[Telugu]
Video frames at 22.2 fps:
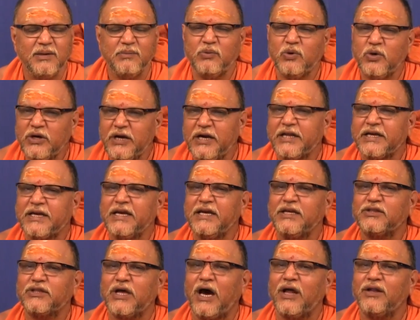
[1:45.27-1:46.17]
మూడిటికి
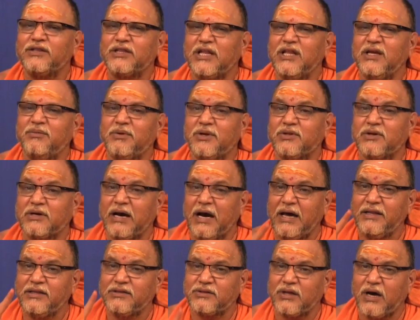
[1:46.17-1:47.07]
తాను తెలియబడదు
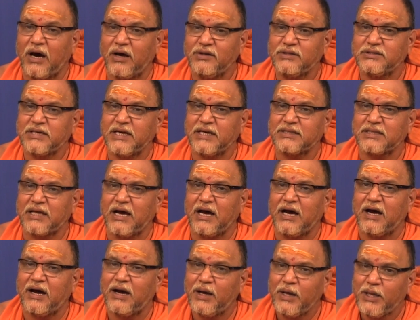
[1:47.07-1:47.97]
కానీ తాను చేత
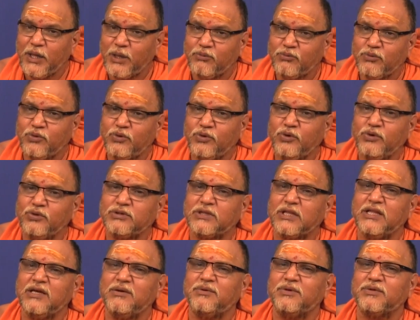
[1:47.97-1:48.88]
ఈ మూడు
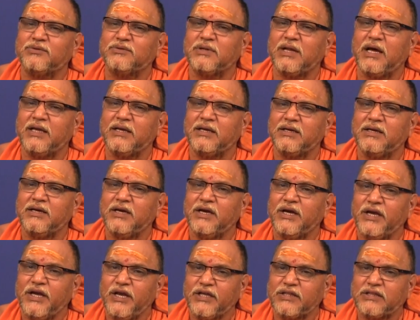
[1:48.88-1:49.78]
తెలియబడుతున్నాయి
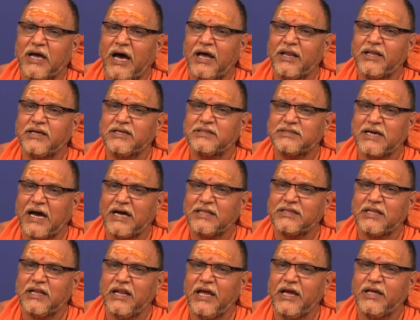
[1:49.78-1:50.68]
ఈ తానికి
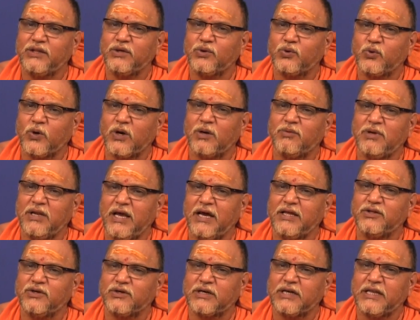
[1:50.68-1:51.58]
జాతి లేదు గుణము
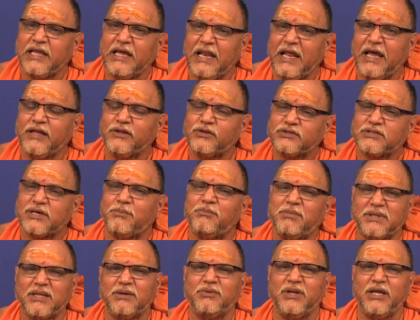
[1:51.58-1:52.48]
లేదు క్రియ లేదు
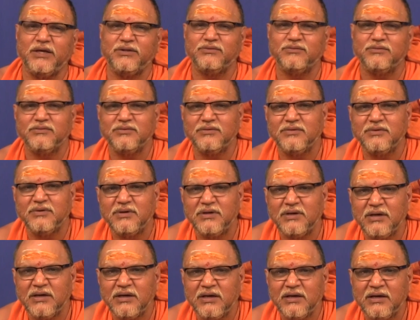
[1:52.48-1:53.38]
సంబంధం లేదు
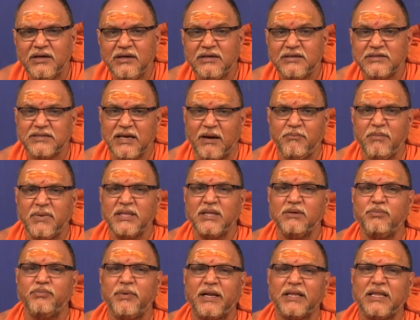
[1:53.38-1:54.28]

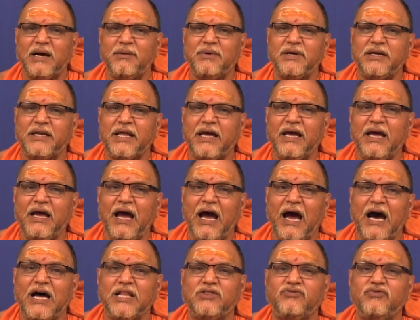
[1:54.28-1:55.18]
సంబంధం పెడదామంటే
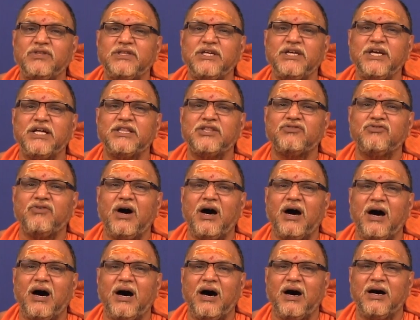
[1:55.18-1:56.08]

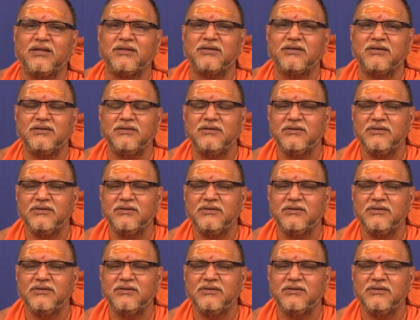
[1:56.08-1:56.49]
అద్వితీయత్వాత్